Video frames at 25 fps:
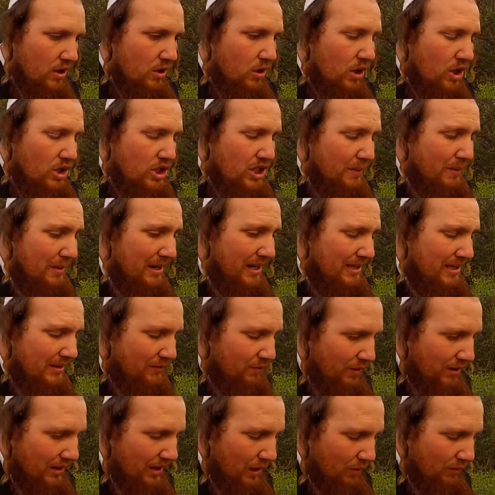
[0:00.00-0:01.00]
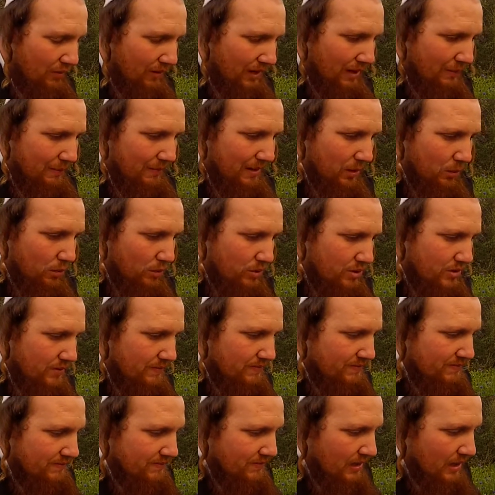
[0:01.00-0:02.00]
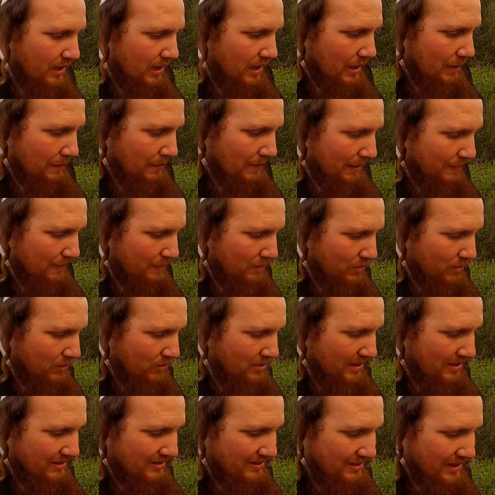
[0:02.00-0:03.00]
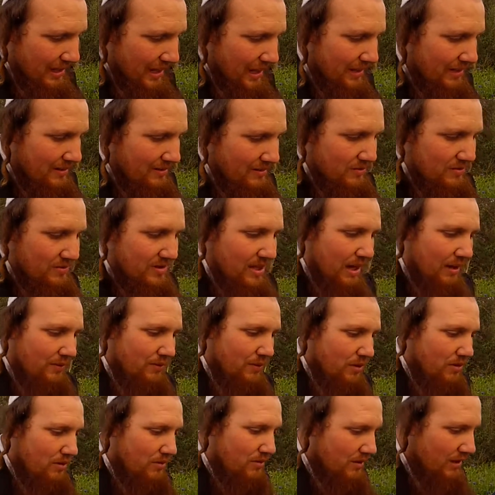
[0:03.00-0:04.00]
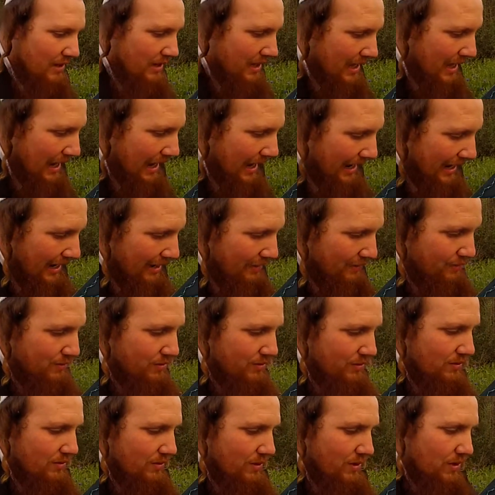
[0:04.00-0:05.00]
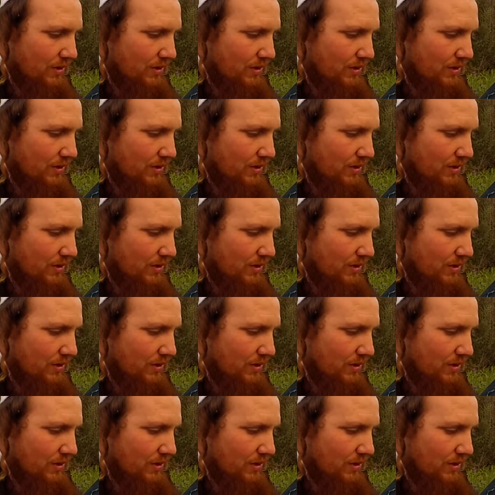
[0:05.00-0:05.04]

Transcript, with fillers: quand Hachem il a, ouvert la mer Rouge, même une servante, elle a vu